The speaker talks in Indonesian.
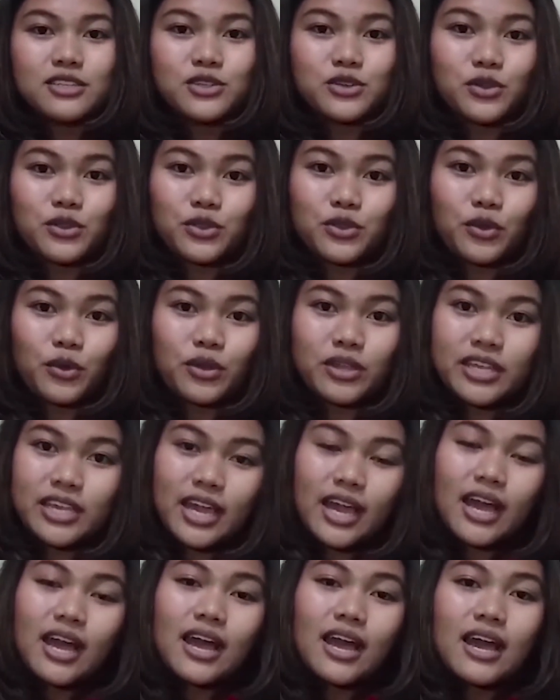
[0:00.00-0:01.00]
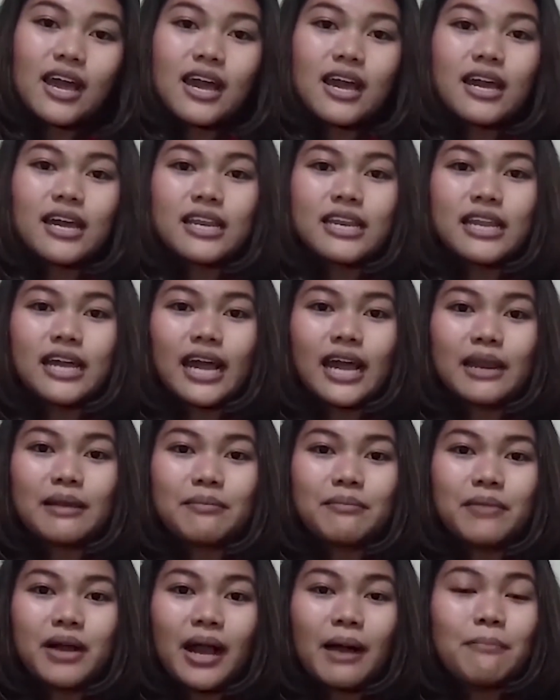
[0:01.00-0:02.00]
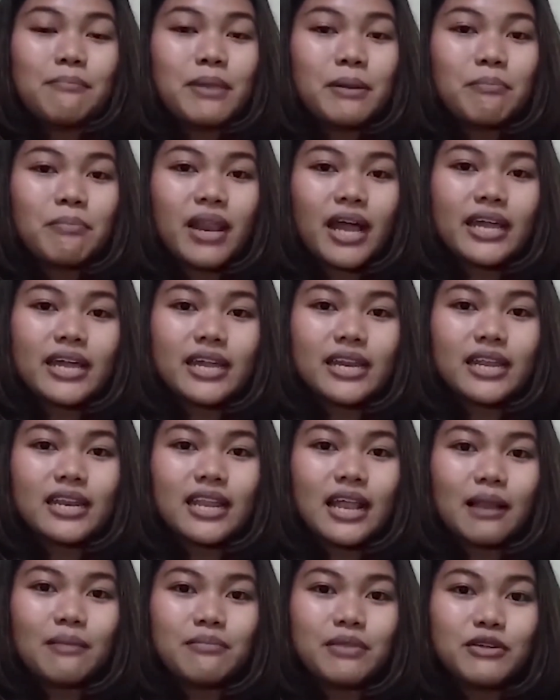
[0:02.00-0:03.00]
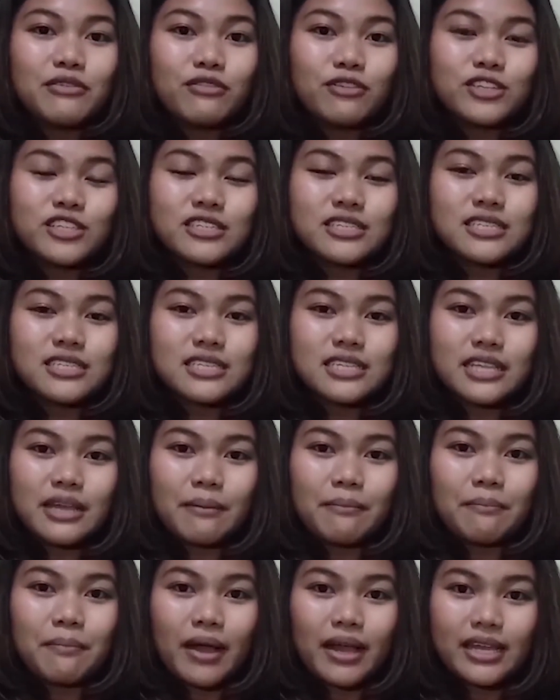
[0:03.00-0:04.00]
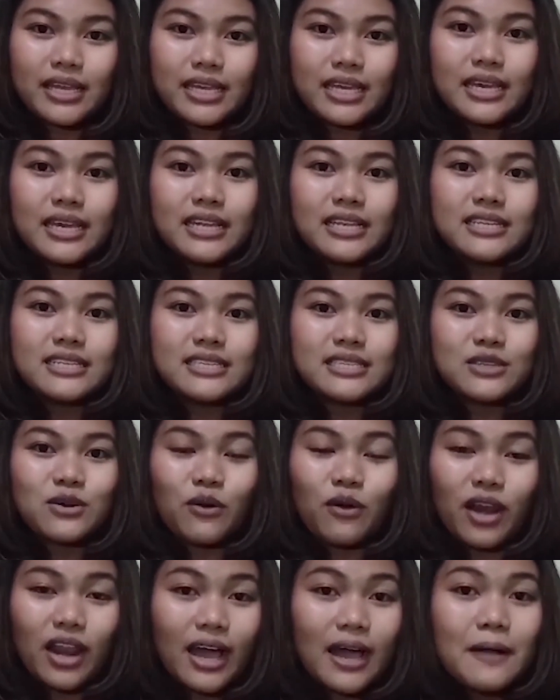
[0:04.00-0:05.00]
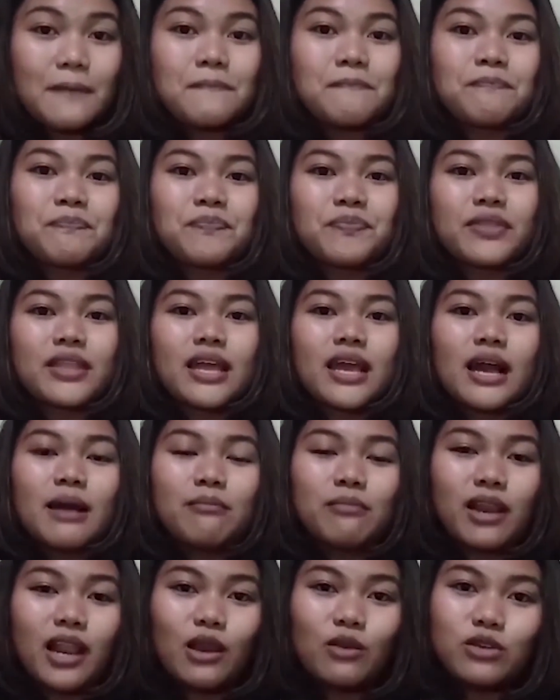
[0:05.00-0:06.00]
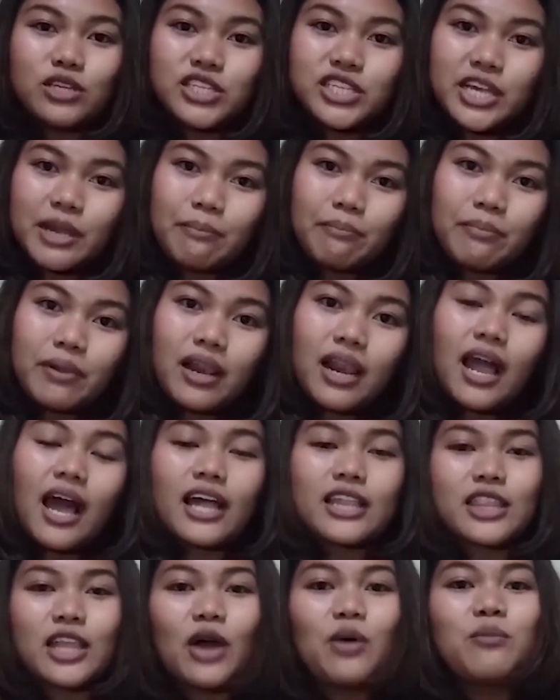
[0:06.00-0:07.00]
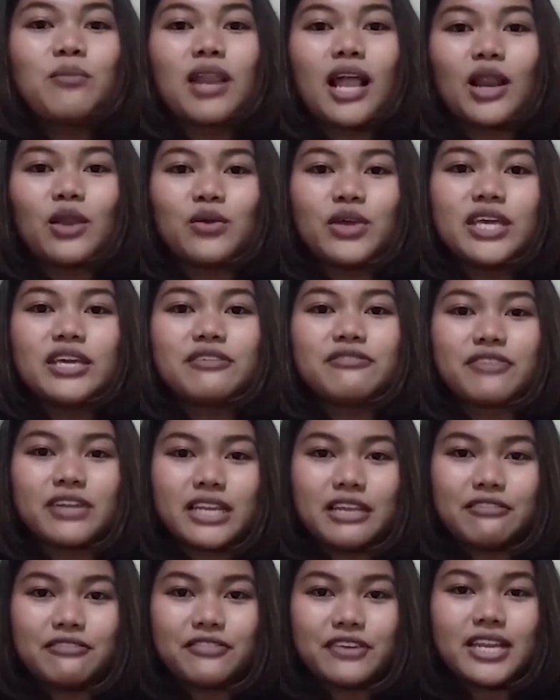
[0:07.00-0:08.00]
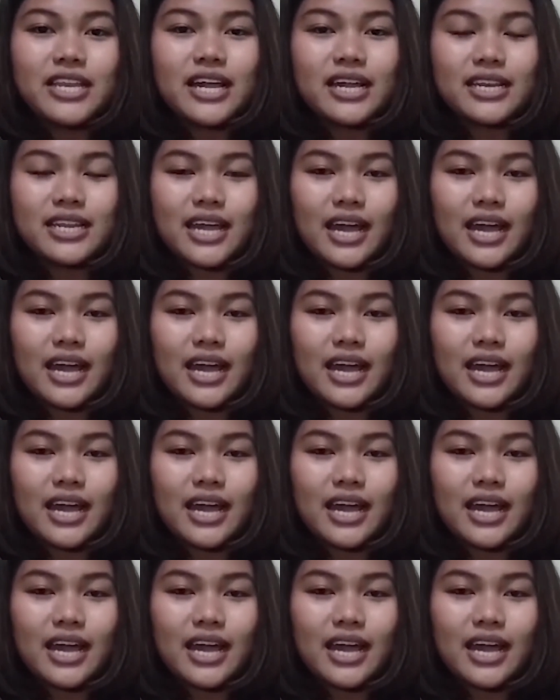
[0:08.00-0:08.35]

Contohnya dengan mengambil pelayanan dalam devotion setiap pagi di sekolah, melalui chapel atau melalui event-event yang